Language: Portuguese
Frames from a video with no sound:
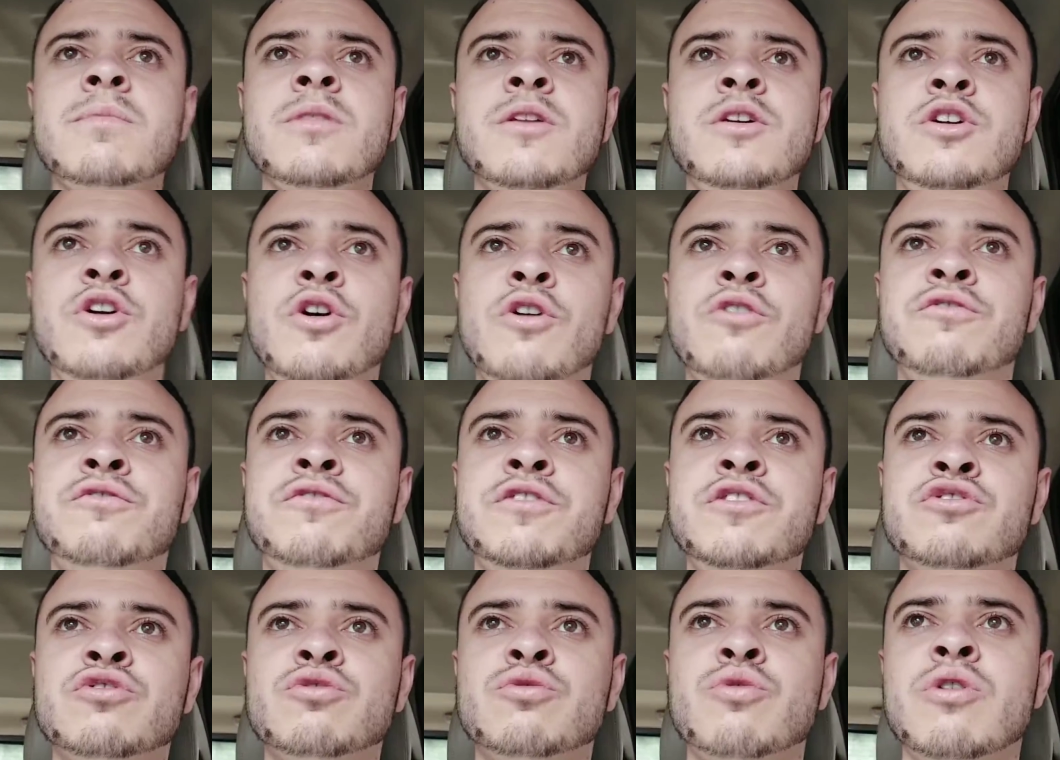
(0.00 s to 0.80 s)
E eu
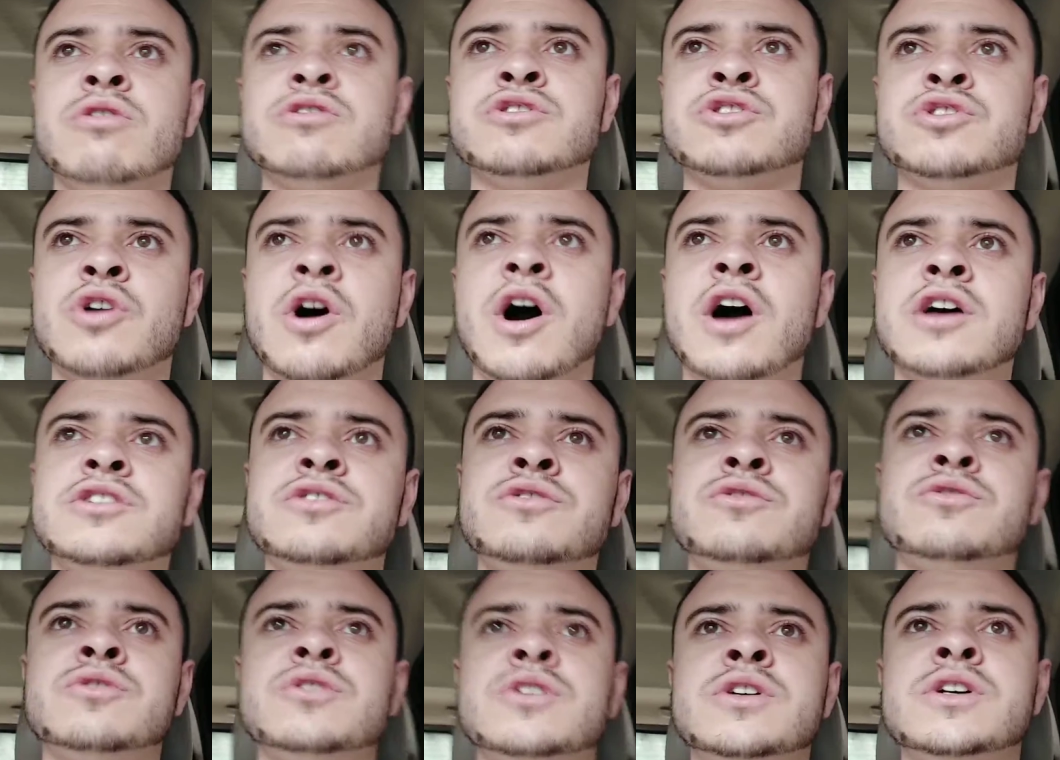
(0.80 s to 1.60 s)
fiz um
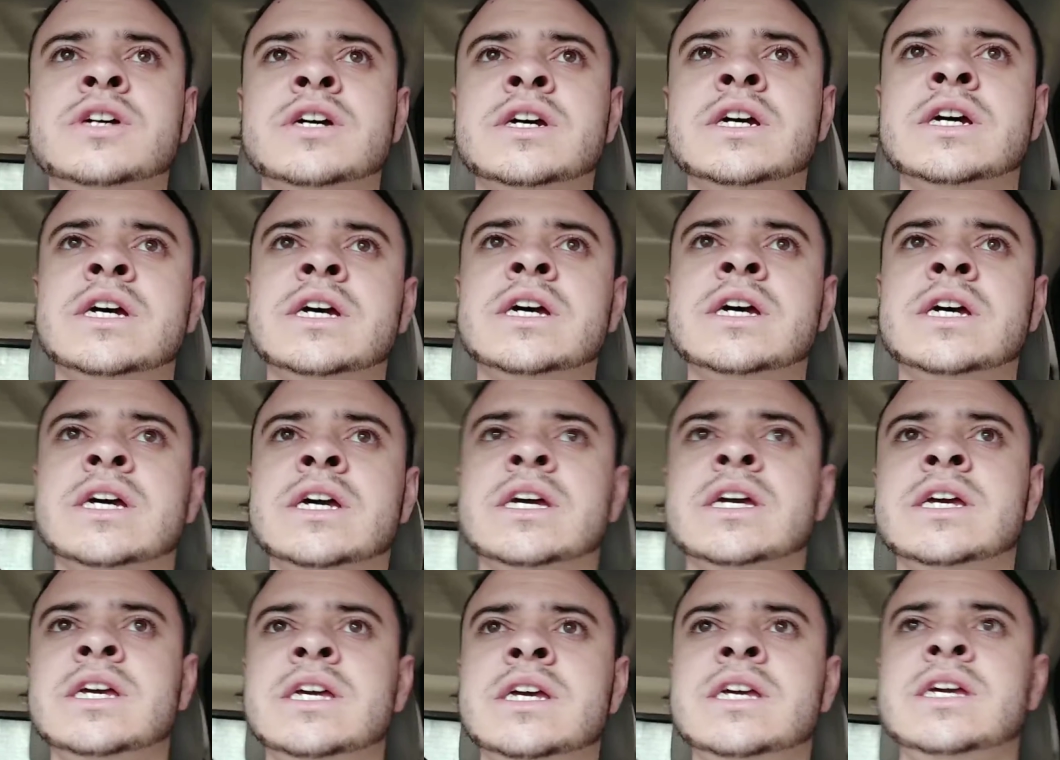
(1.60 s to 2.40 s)
consórcio
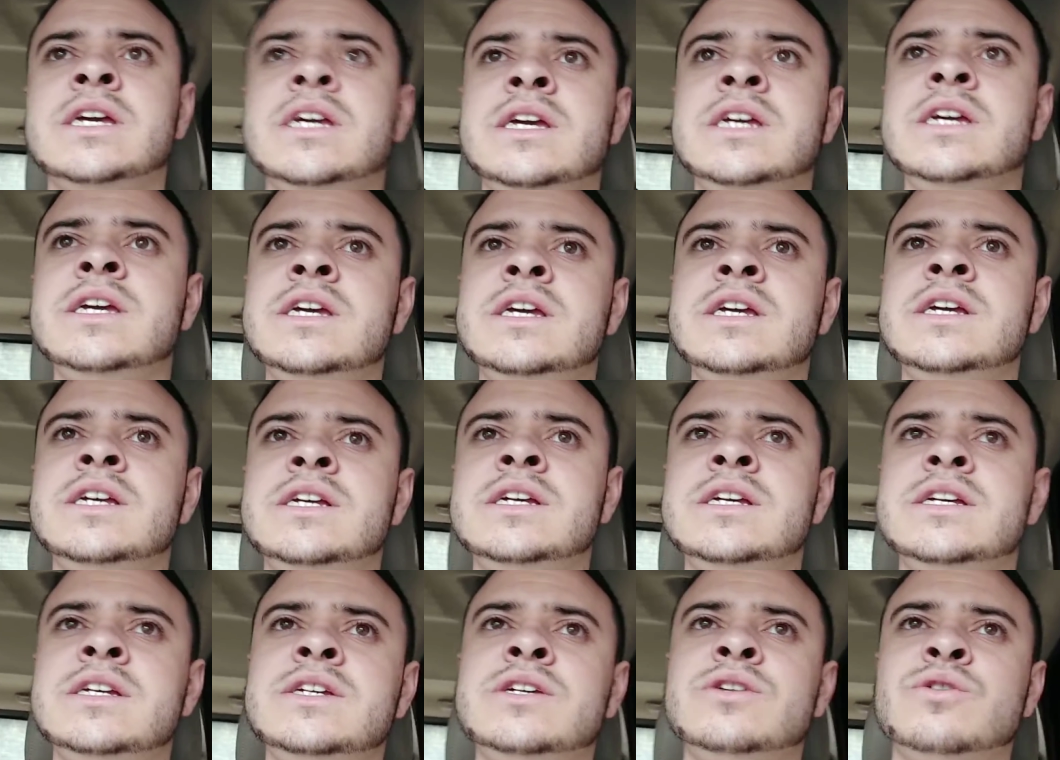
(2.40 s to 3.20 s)

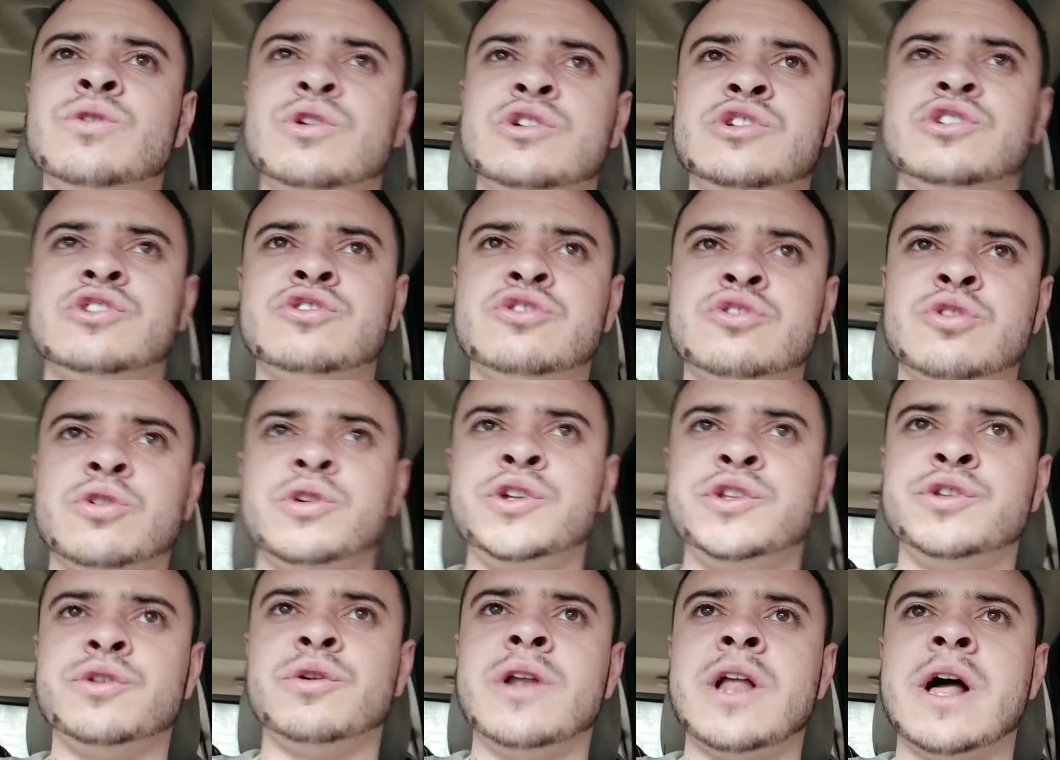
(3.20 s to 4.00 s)
e hoje eu estou
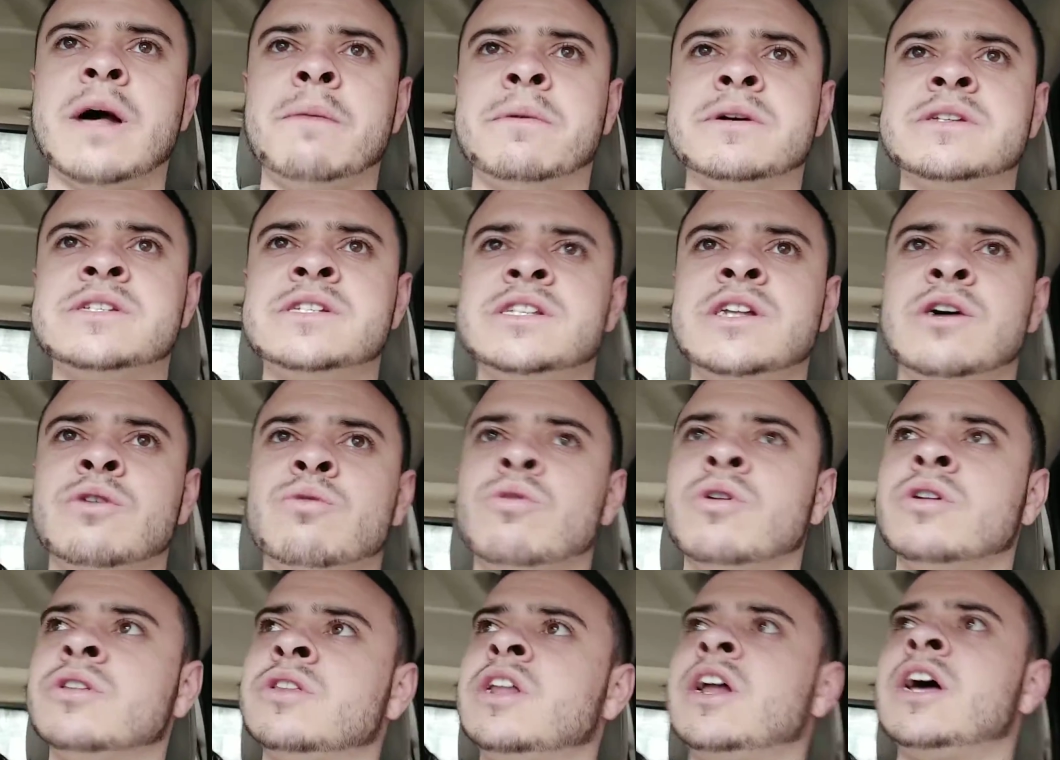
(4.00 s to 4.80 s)
indo lá para assinar o
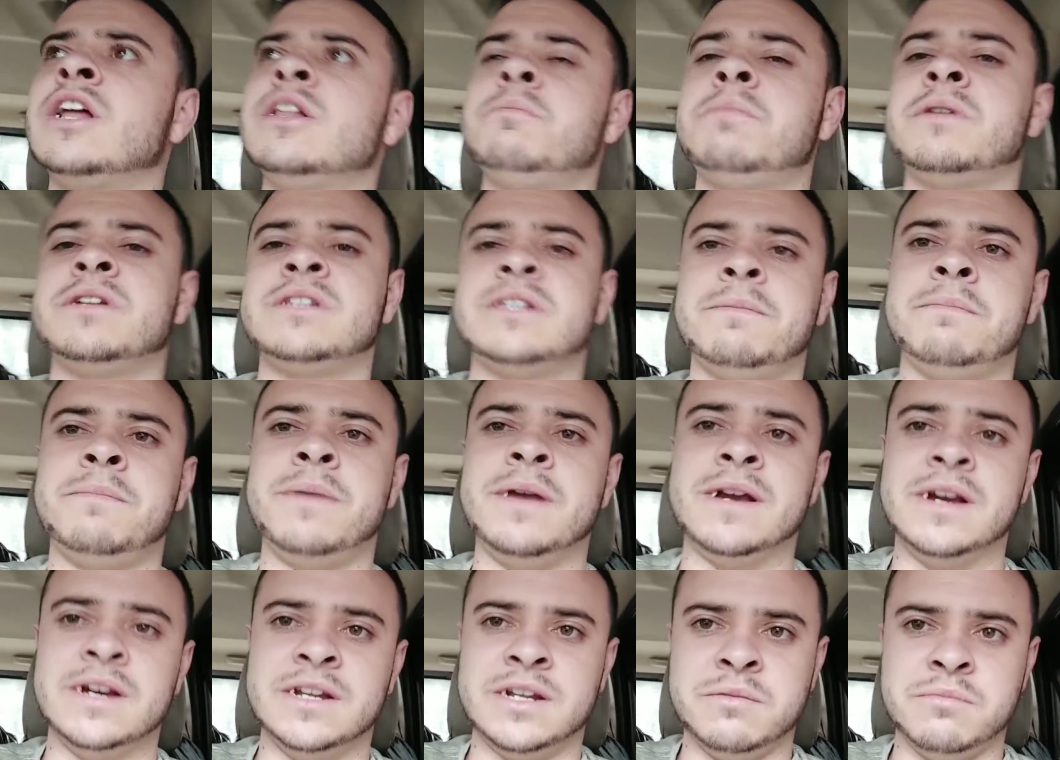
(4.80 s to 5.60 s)
contrato para estar tá
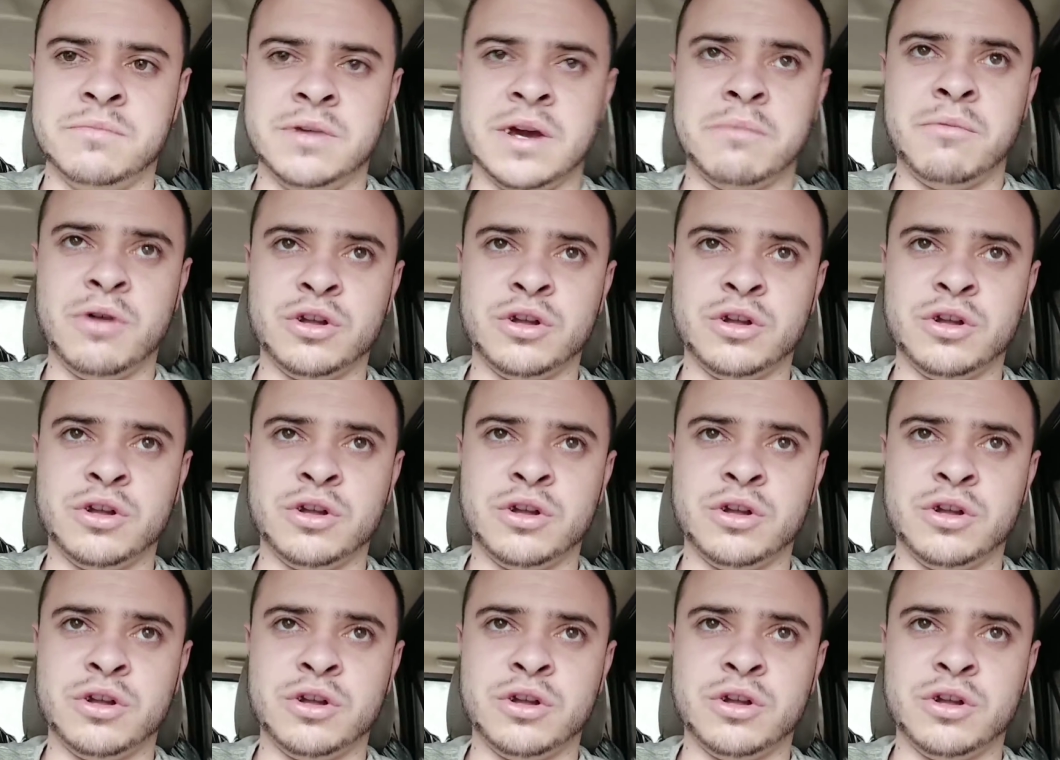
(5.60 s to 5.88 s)
pegando a minha